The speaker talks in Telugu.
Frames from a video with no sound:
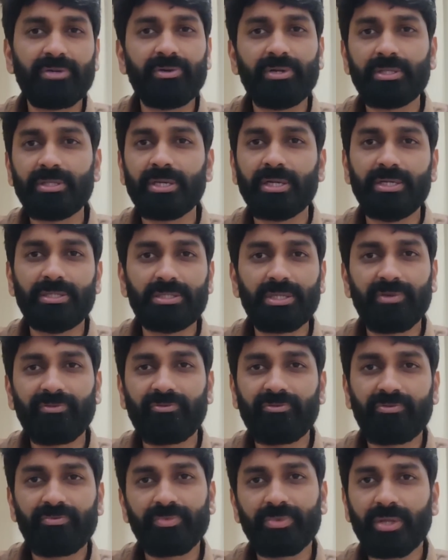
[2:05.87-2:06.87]
సెవెంటీ త్రీ ఇట్
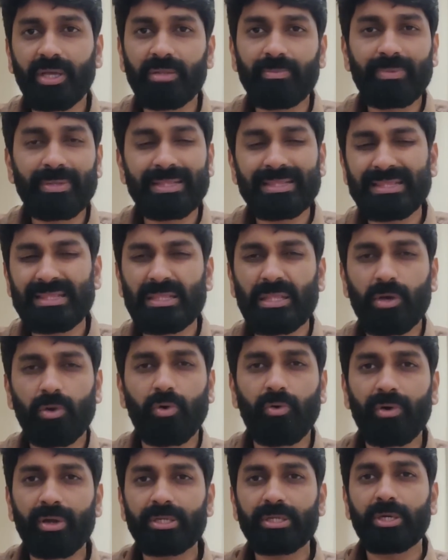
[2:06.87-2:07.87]
సెల్ఫ్ అది పెద్ద
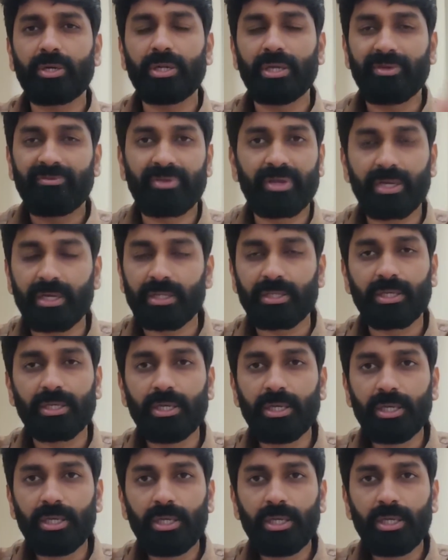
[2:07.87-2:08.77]
ఓవర్ షాడోయింగ్ ఫిగర్ అది